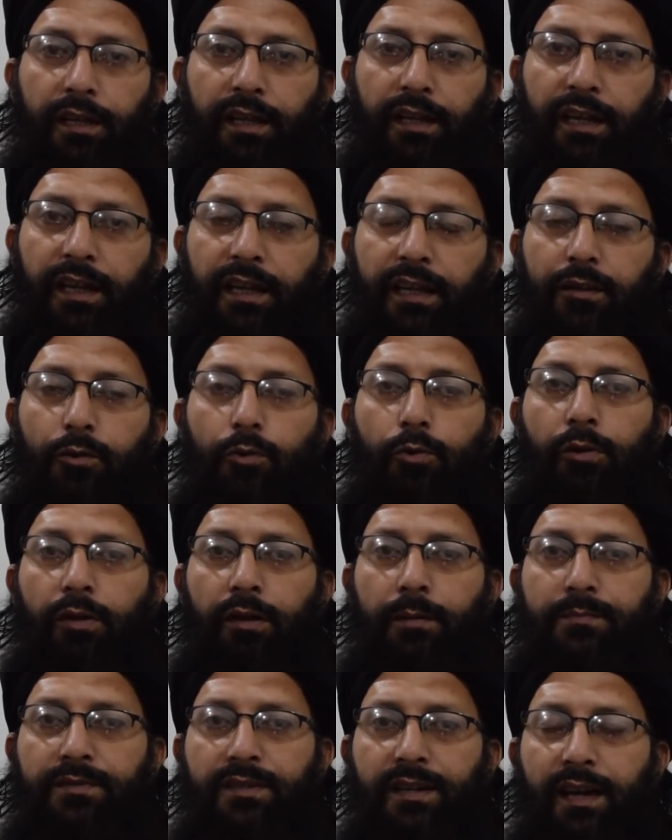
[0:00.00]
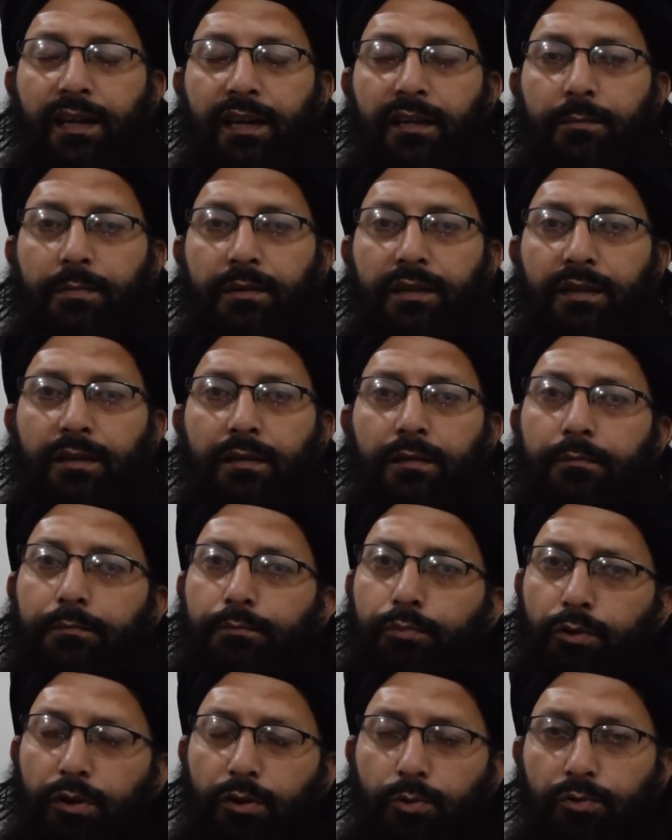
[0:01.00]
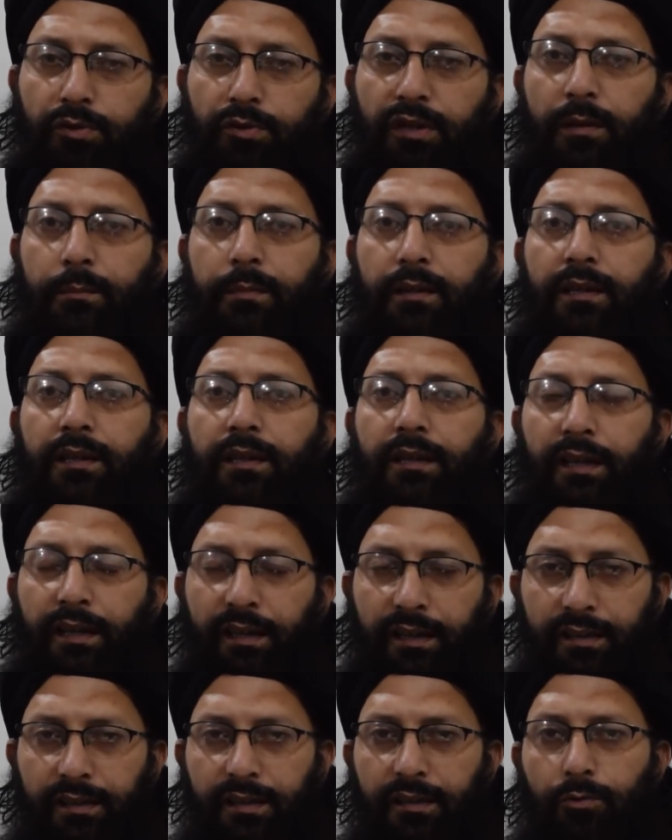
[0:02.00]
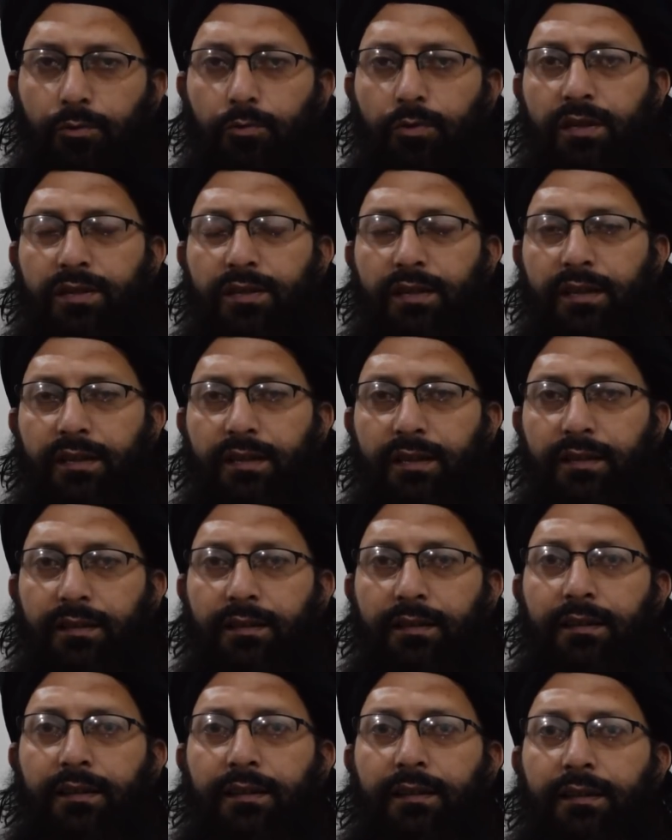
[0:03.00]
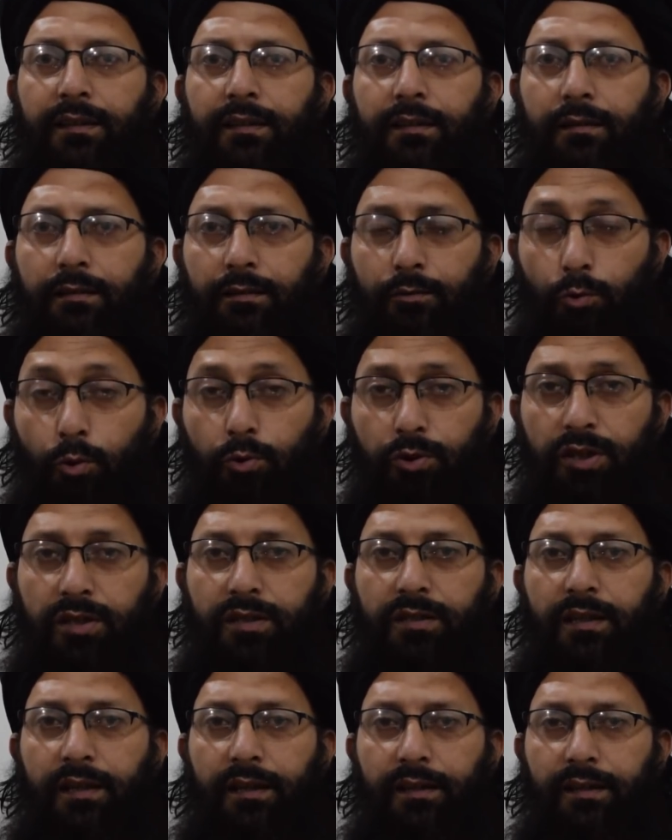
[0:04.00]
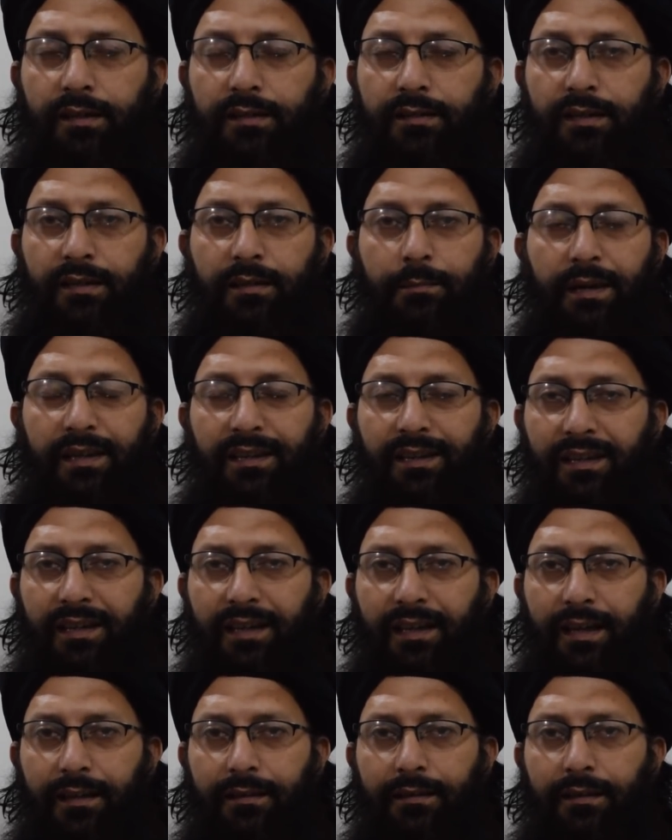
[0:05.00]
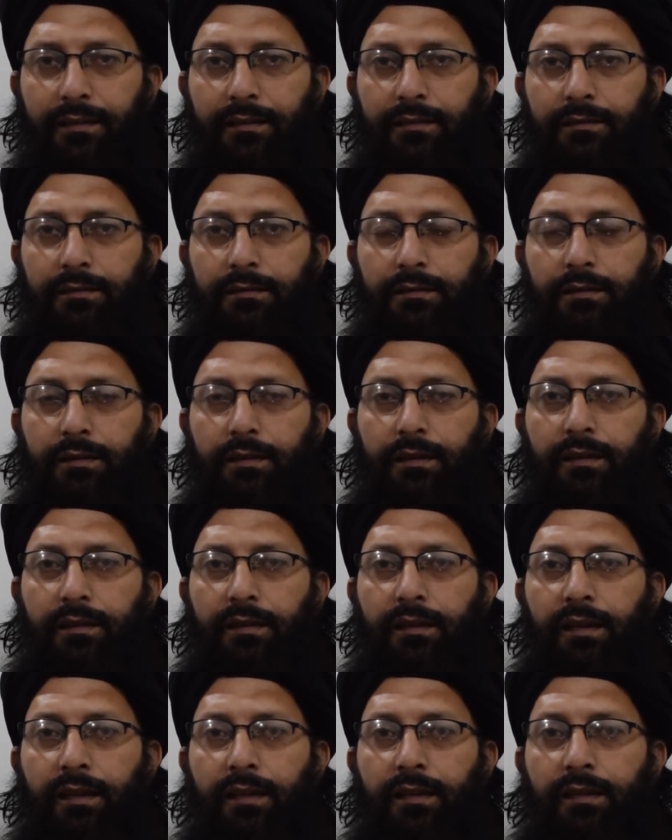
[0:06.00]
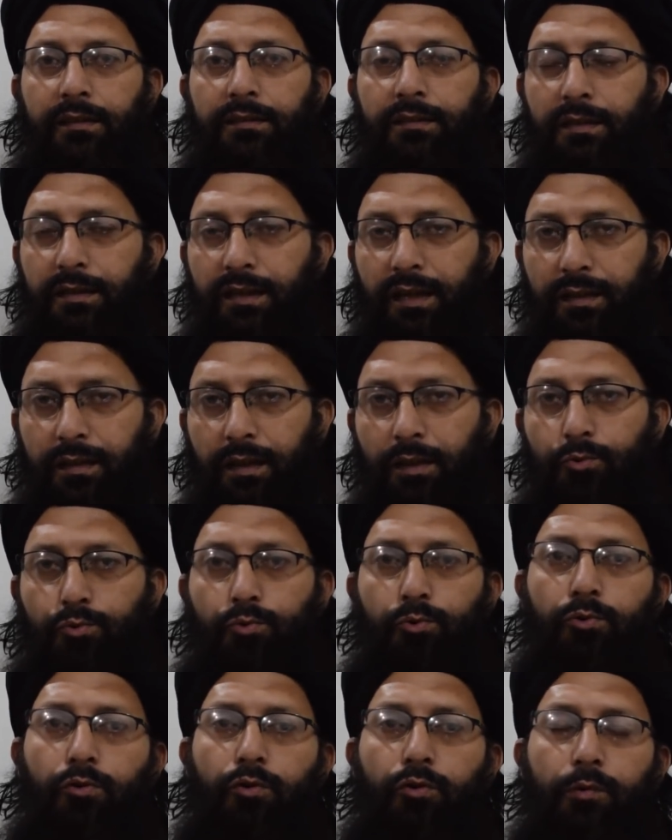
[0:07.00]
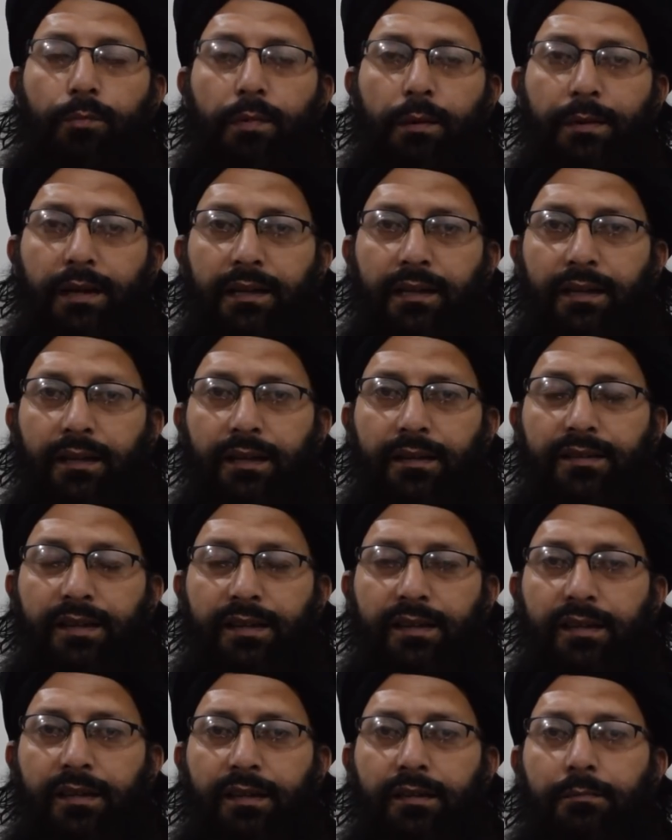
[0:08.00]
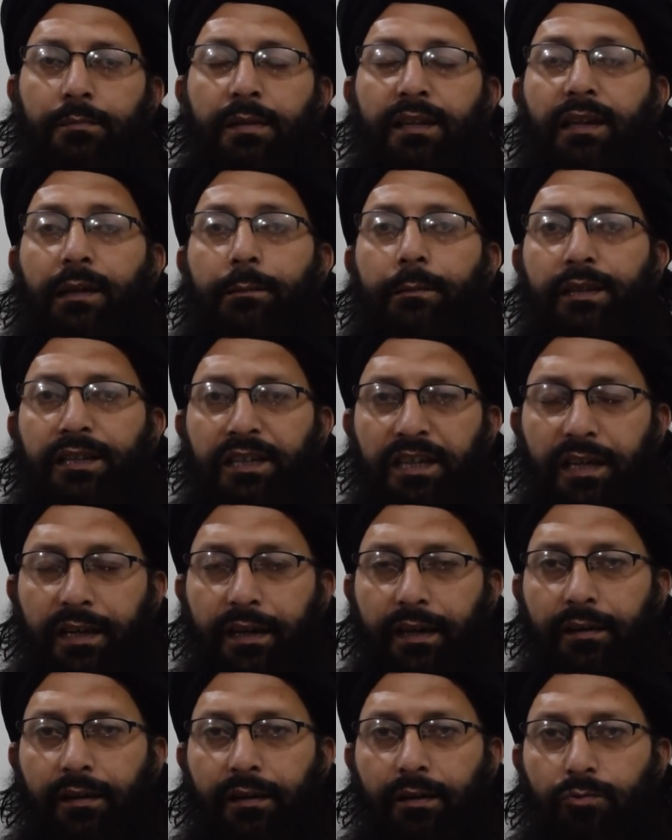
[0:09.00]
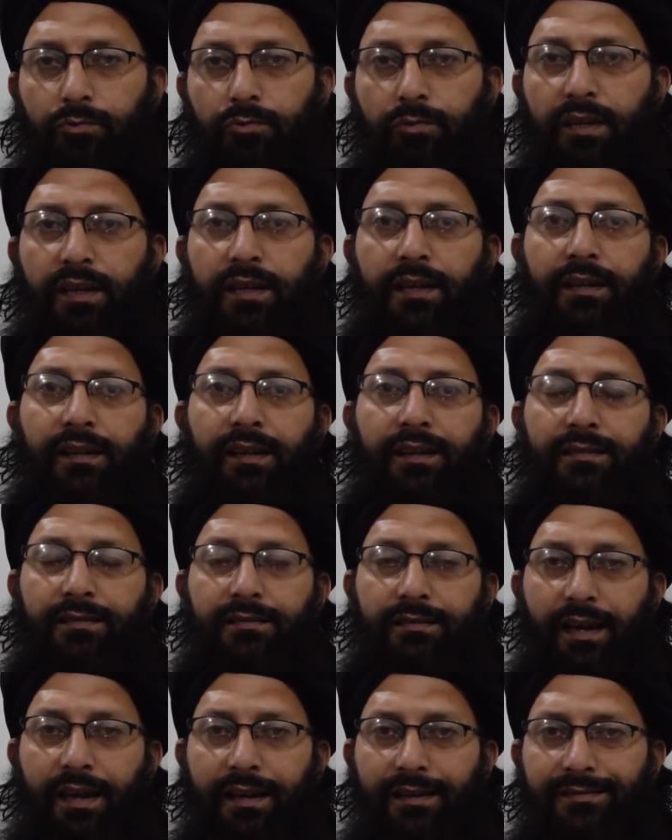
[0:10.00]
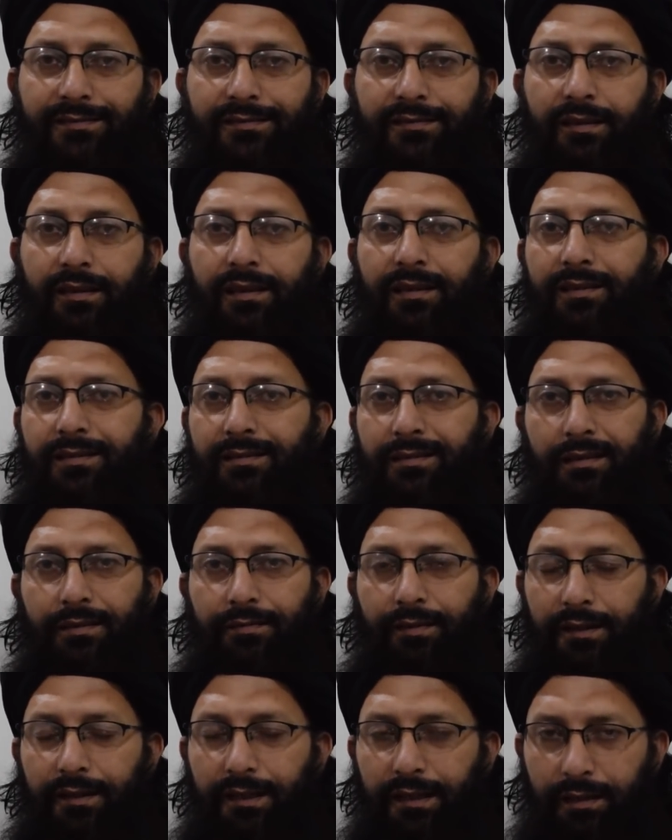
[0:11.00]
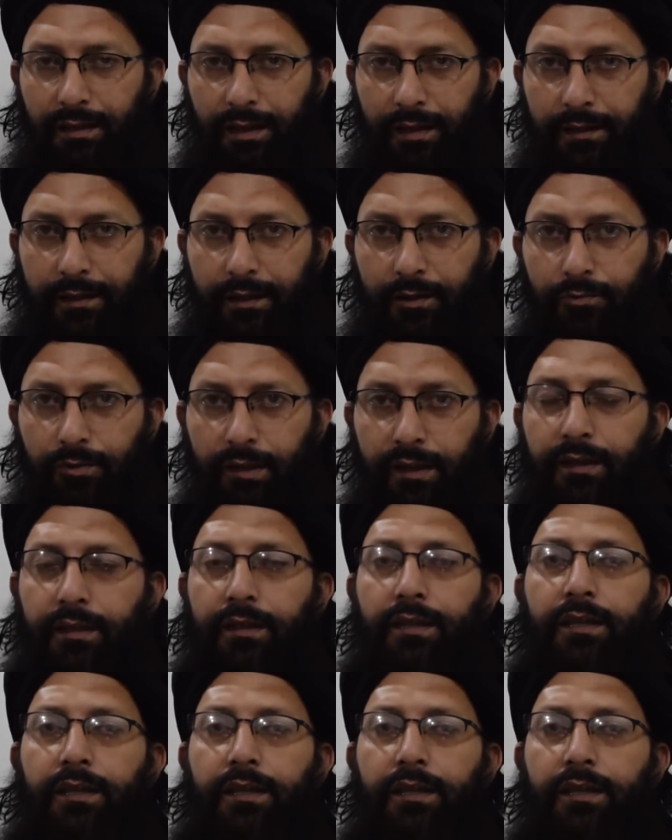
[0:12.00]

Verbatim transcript: ईद और रमज़ान भी पूरी दुनिया में एक ही दिन होना चाहिए कोशिश ये करनी चाहिए मैं ये नहीं कहता कि शरीयत के असूलों को बमाल करना चाहिए बल्कि मैं ये कह रहा हूँ कि साइंस से इस्ता करते हुए